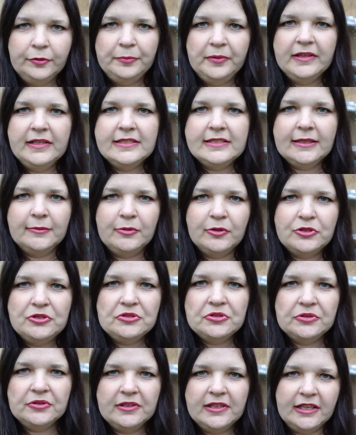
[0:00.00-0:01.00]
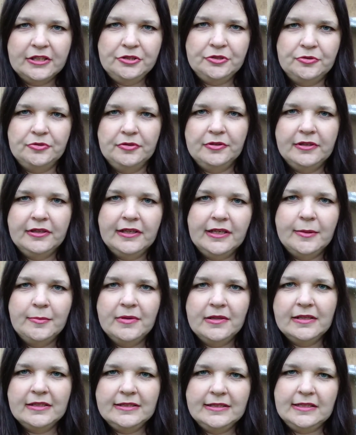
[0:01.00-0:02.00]
Купила заброшенную дачу.
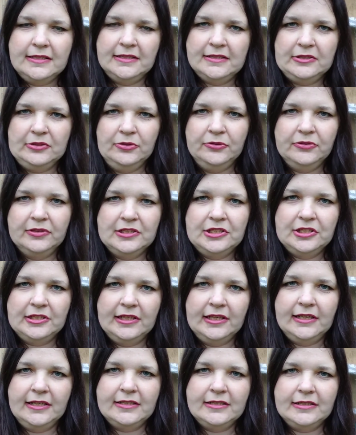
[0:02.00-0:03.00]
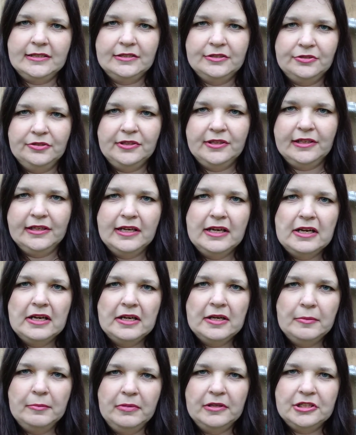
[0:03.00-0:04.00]
Именно с этих слов начинается история
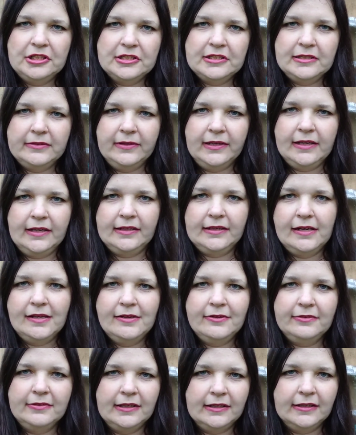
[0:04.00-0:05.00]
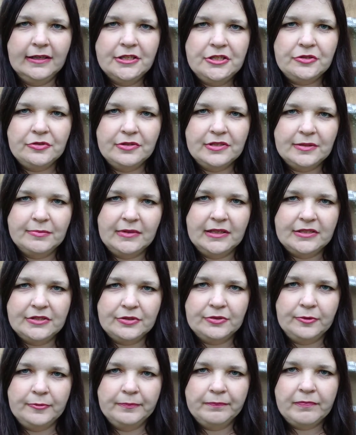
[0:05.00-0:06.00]
большинства каналов на дачную
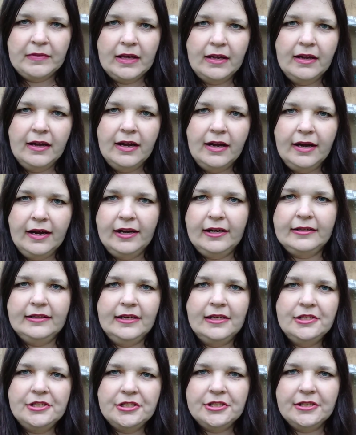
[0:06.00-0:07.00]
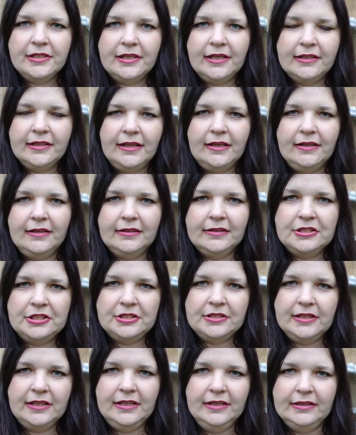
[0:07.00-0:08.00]
тематику. А дальше на канале
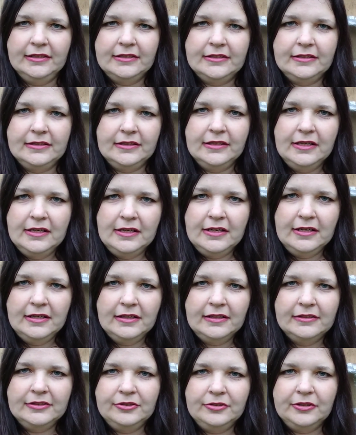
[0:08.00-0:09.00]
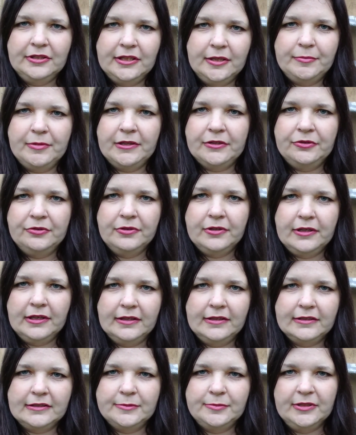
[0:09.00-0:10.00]
начинается история про то,
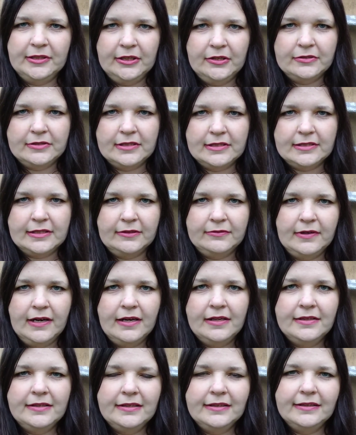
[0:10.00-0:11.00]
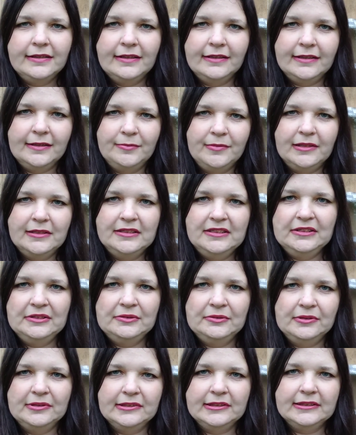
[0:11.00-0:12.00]
как разбираются завалы, как
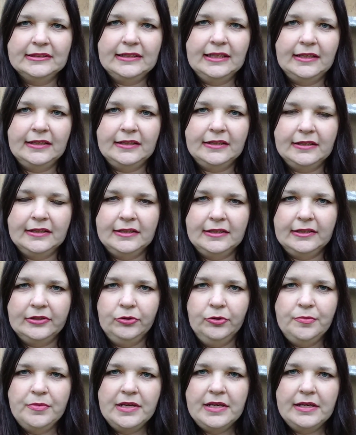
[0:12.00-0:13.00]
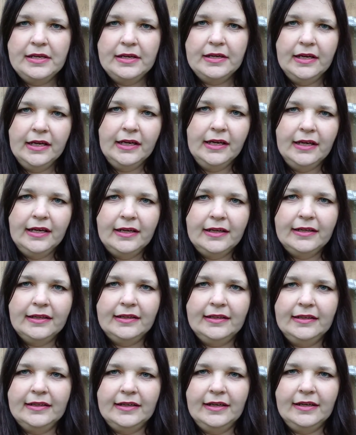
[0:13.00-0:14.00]
ремонтируются старенькие домики
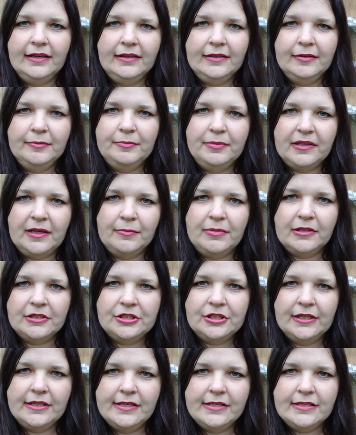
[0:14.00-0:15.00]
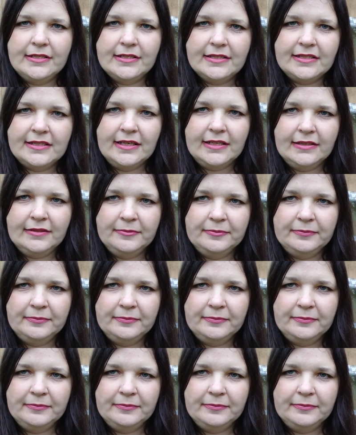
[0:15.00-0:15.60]
и как преображается сад.